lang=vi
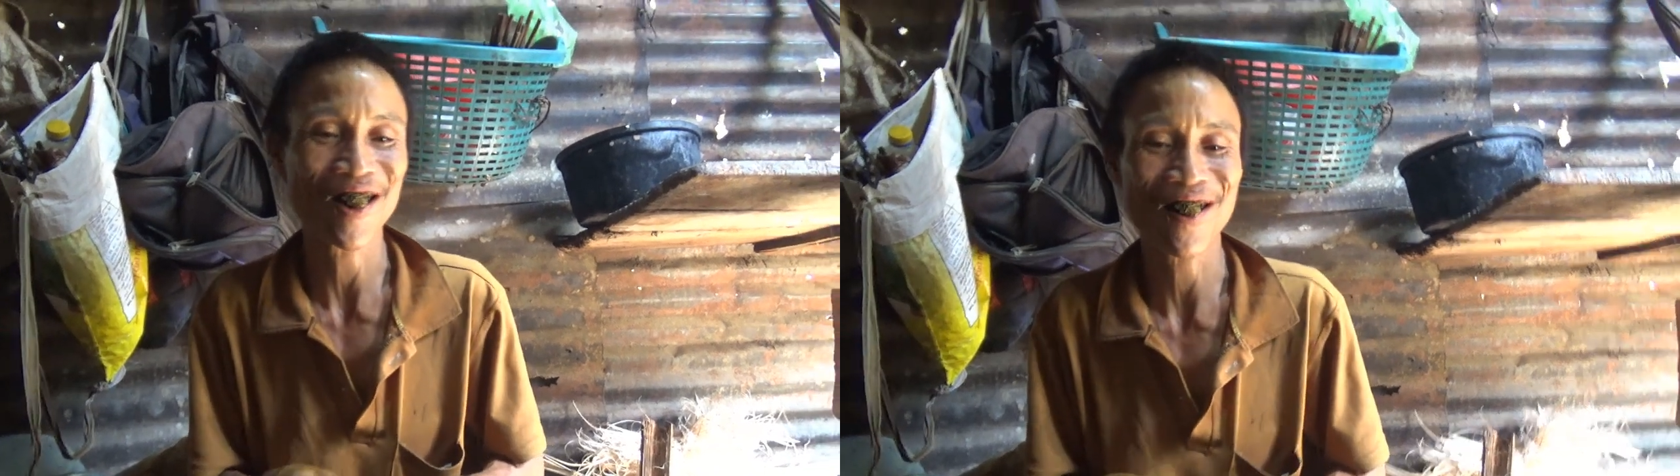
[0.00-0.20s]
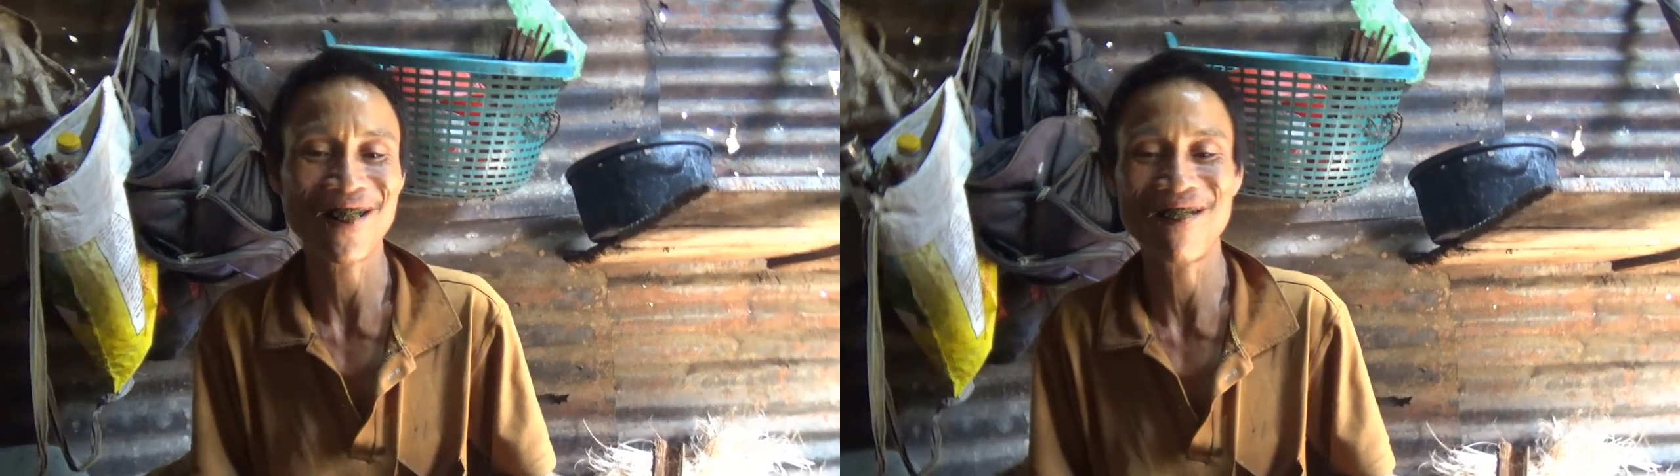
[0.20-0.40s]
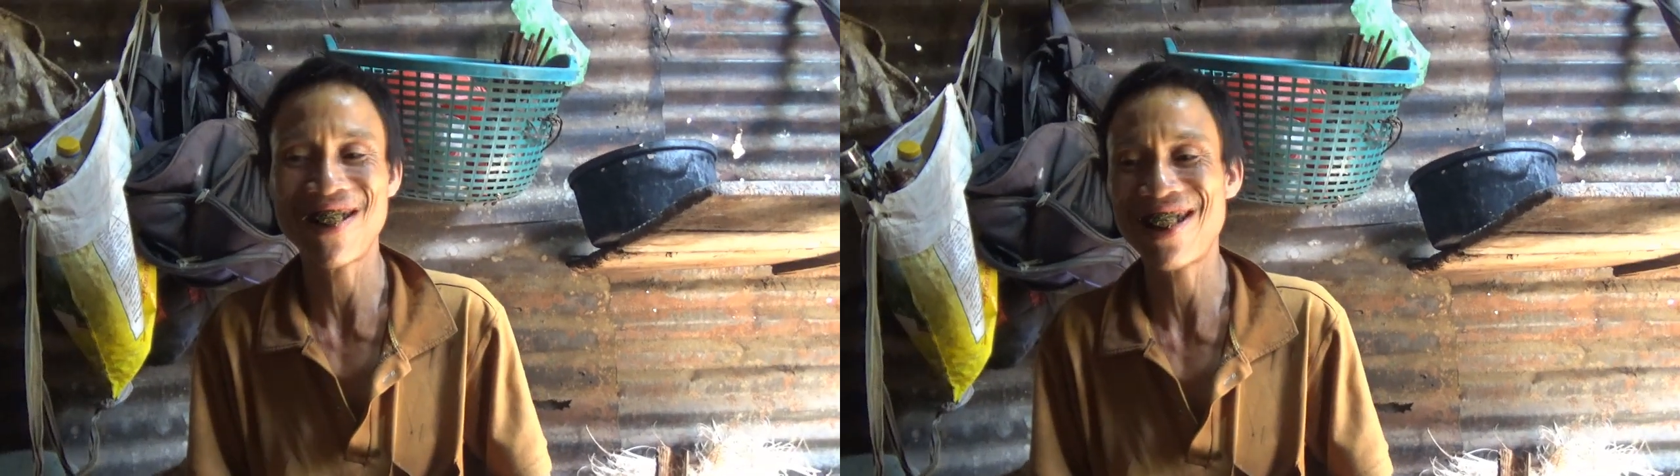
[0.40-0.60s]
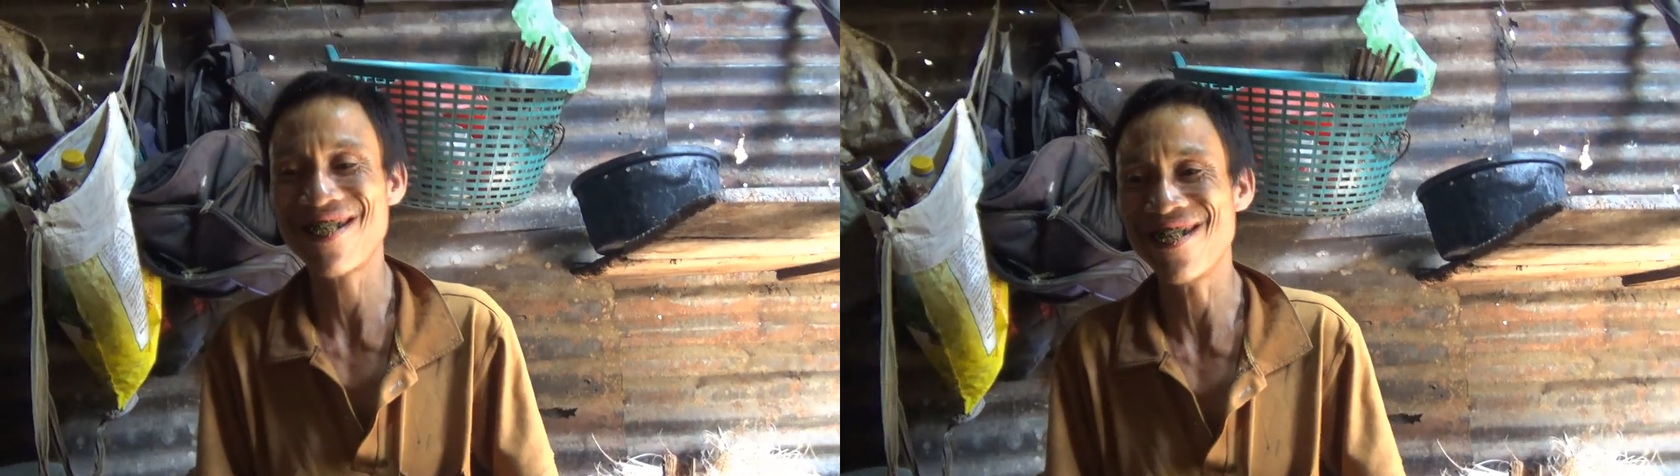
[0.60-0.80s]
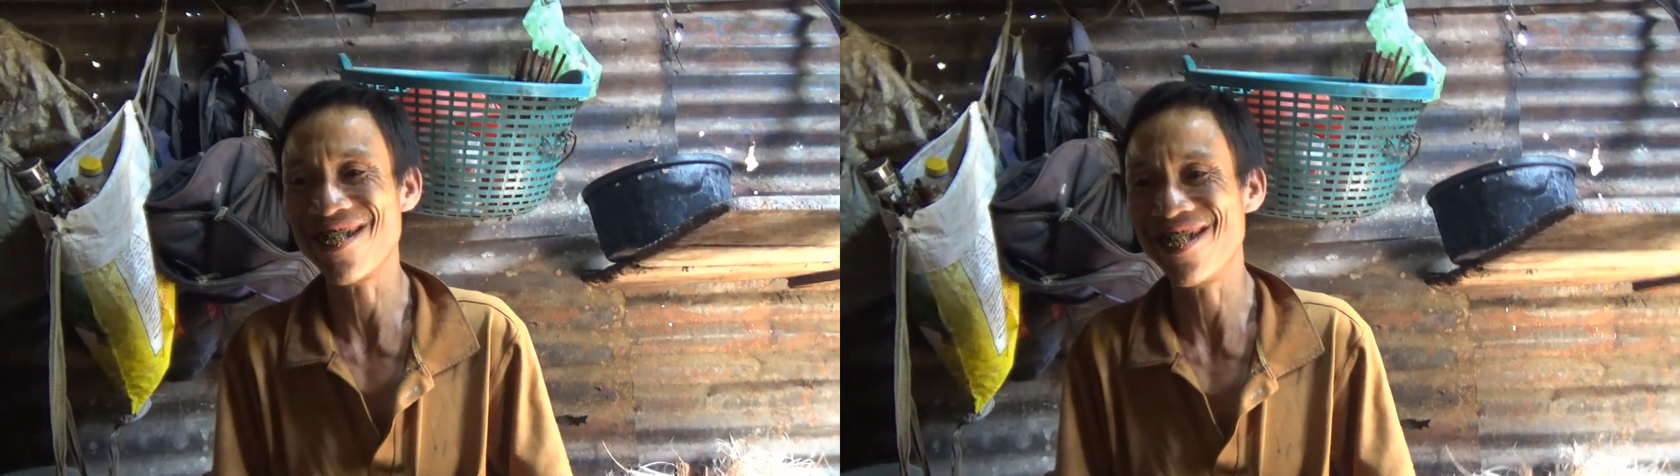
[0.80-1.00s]
còn vắt
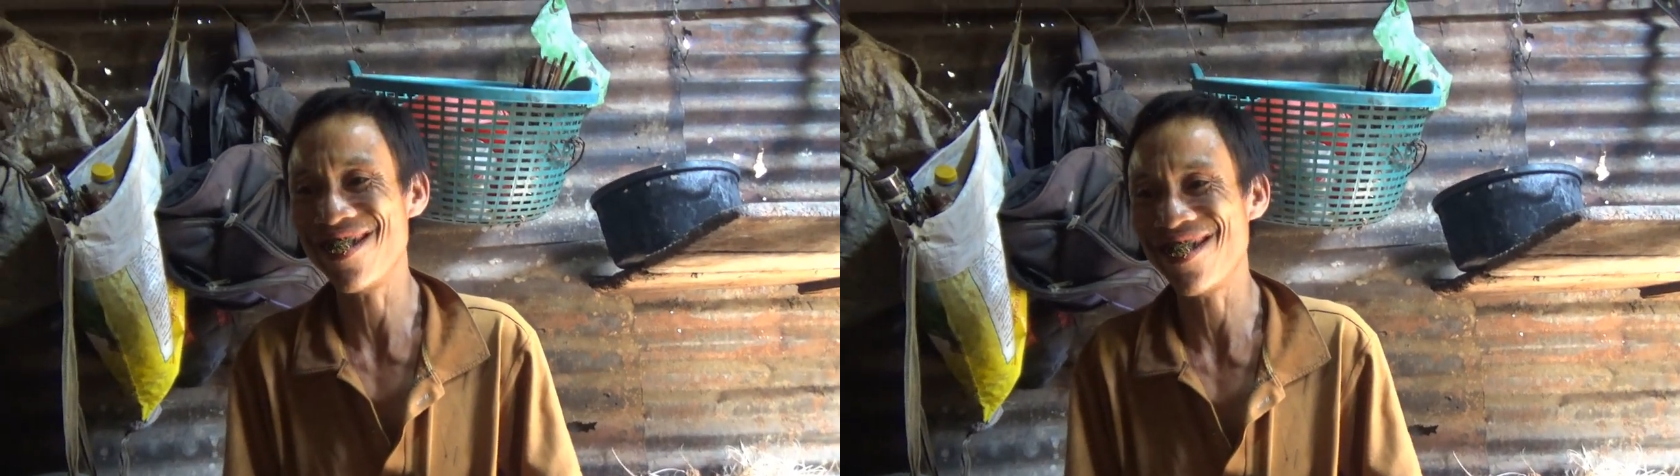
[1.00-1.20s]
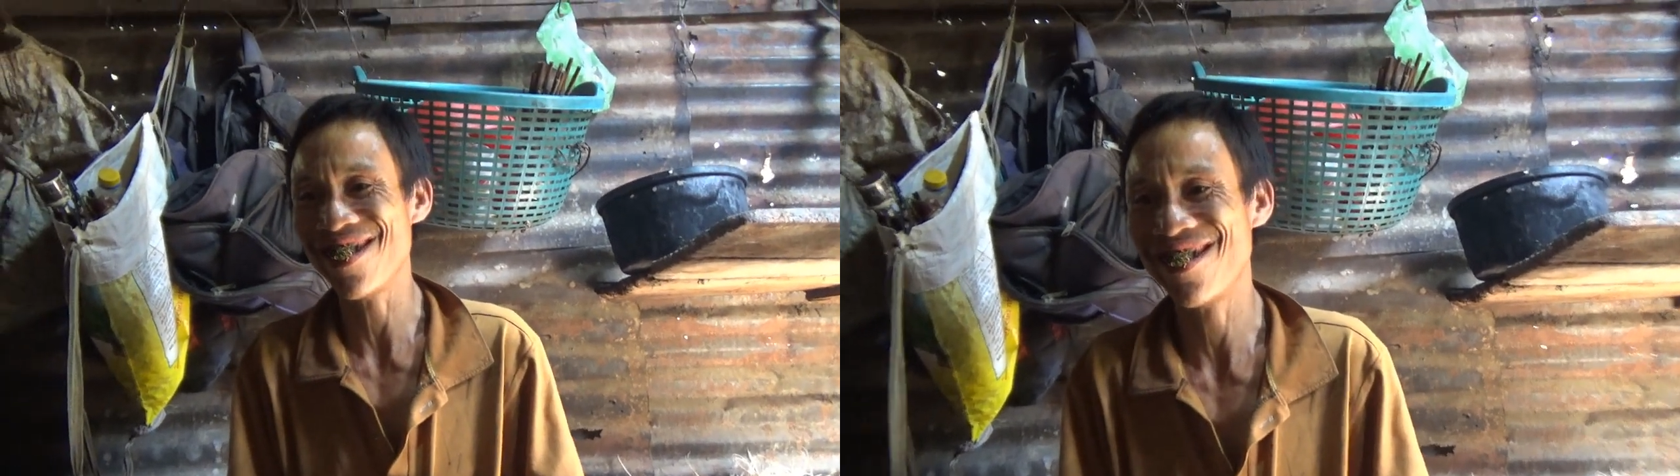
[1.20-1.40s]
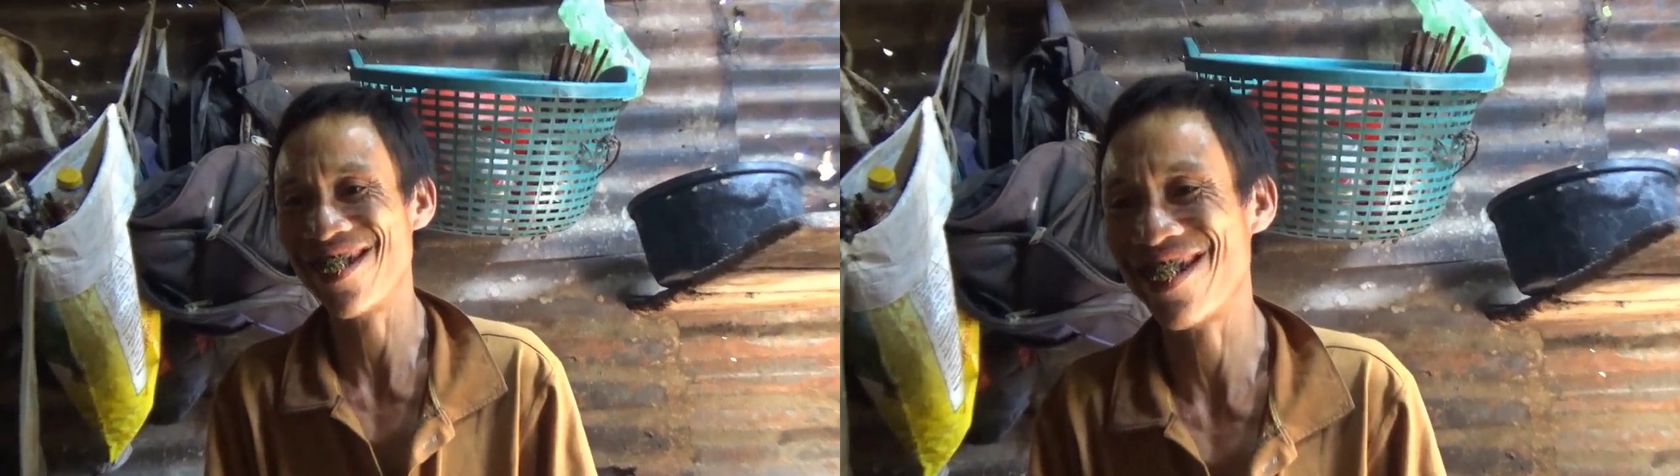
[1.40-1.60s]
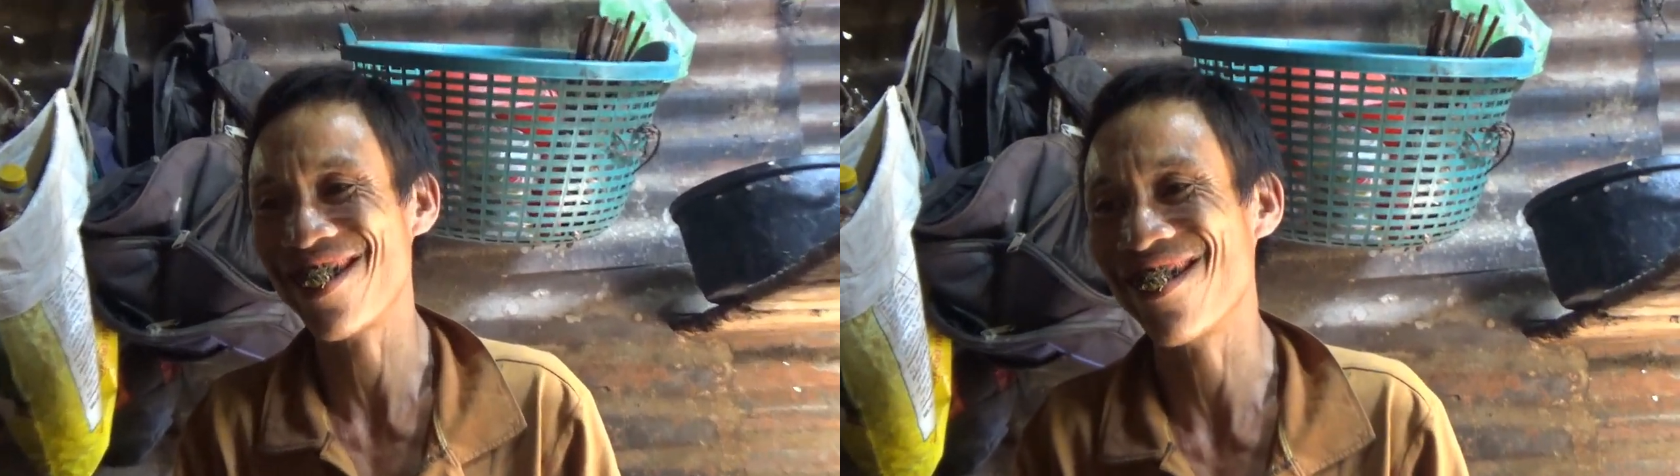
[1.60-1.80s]
tôi như là người